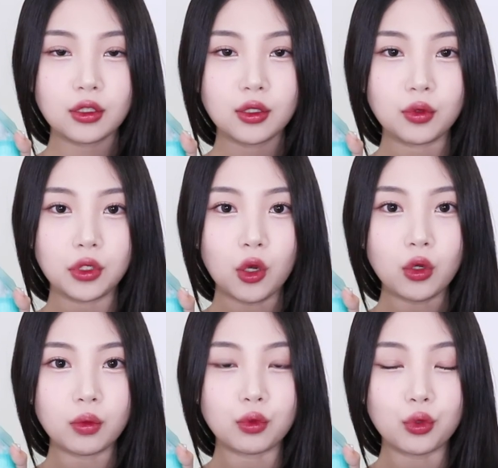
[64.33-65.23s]
그리고
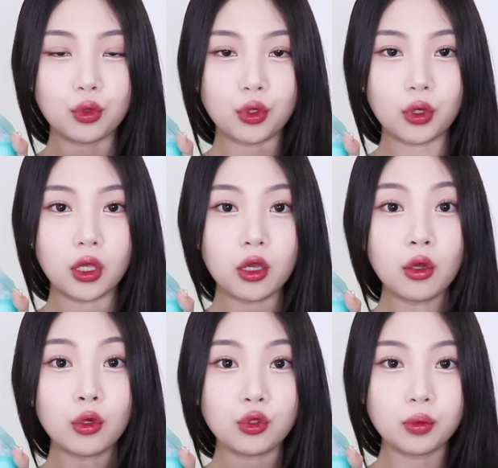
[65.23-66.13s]
샤워기 물로 이렇게
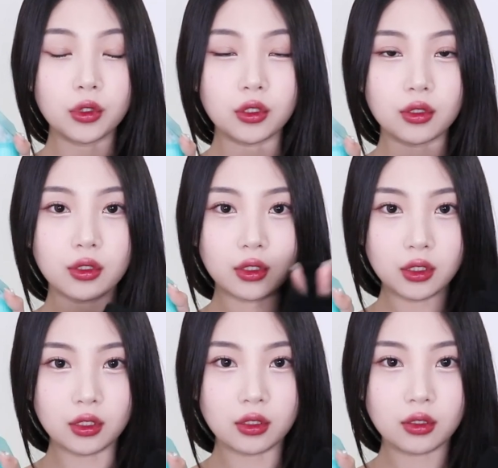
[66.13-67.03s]
헹궈주면
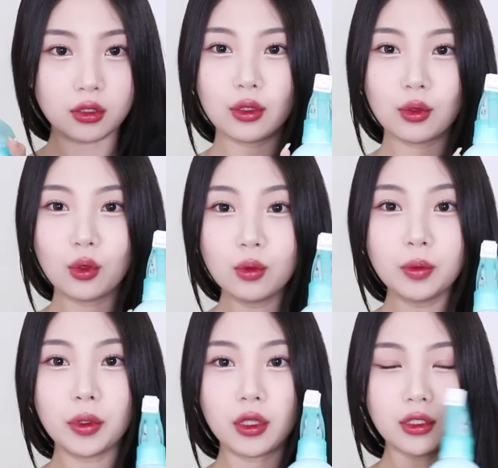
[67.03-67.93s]
끝!
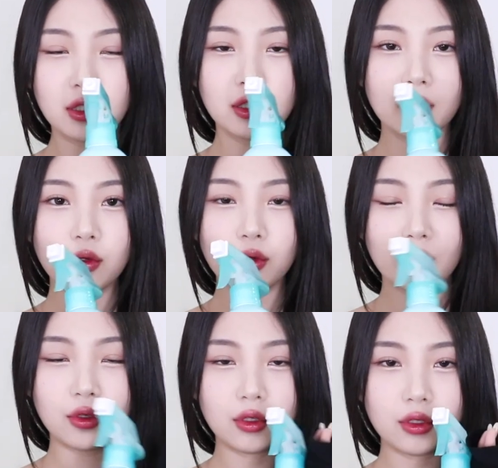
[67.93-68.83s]
너무 편하지 않나요?
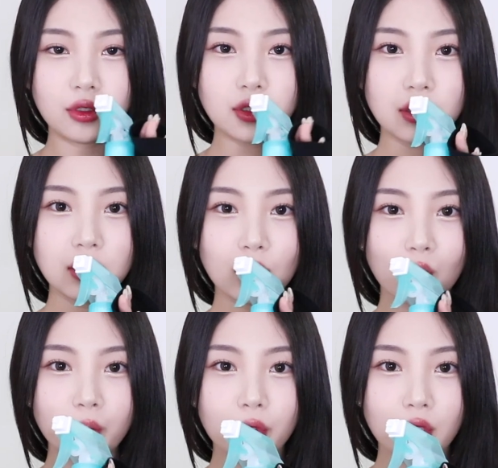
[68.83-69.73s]
진짜
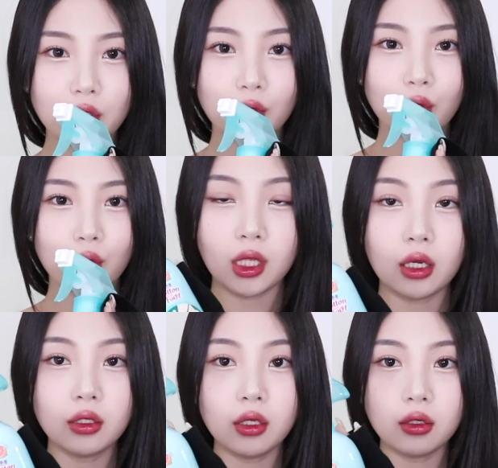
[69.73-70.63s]
너무 편하죠.
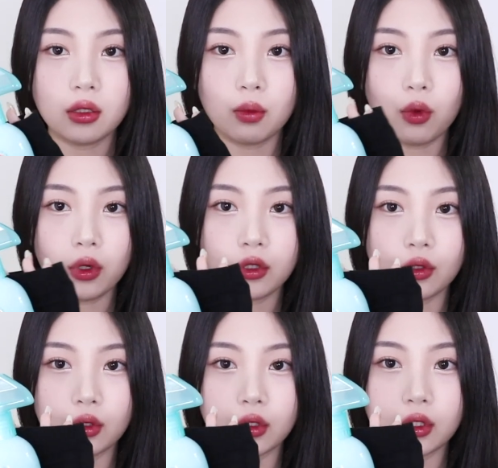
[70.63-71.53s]
다른 향이 뭐가
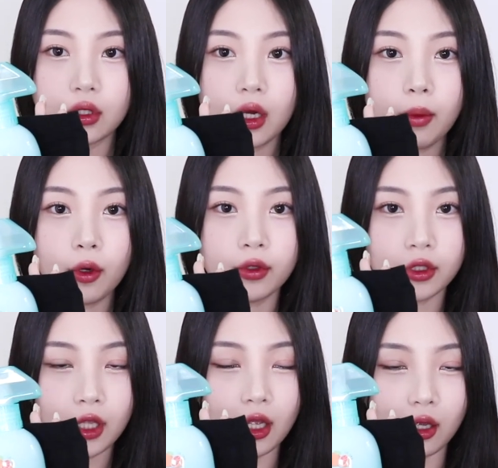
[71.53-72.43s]
있었는지
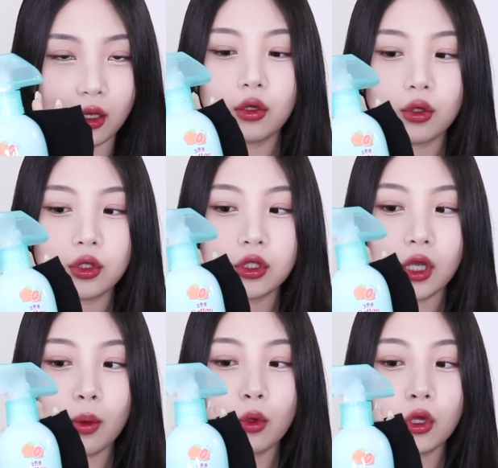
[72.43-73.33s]
까먹었는데 여튼
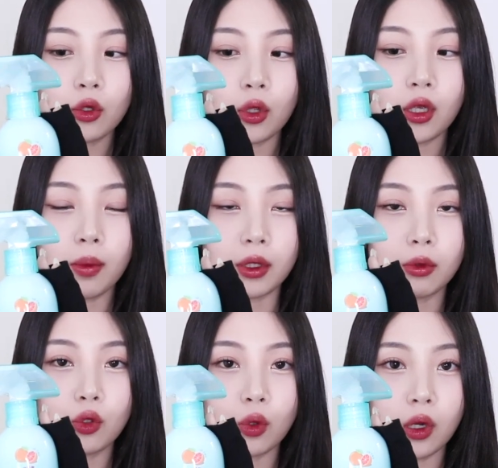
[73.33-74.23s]
자몽향 되게
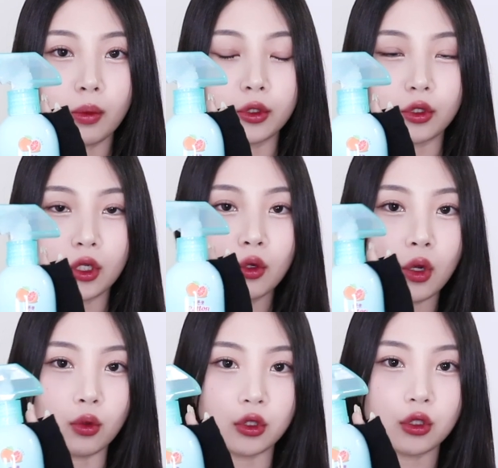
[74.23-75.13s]
만족하면서
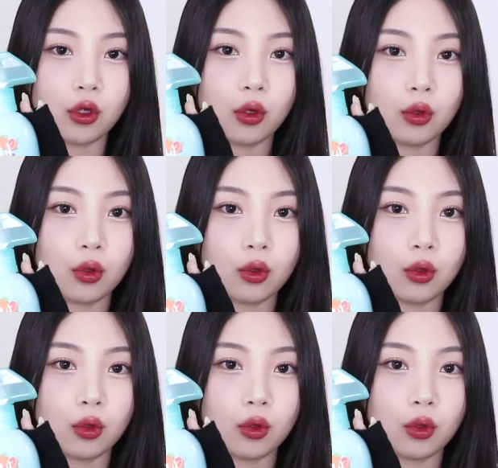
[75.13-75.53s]
사용하고 있어요.